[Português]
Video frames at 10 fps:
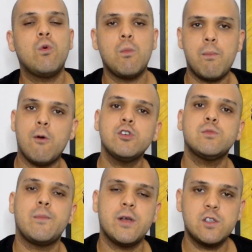com bons
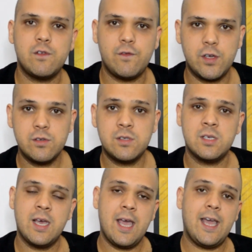momentos vividos.
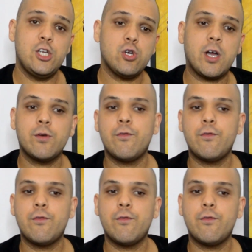Ele joga no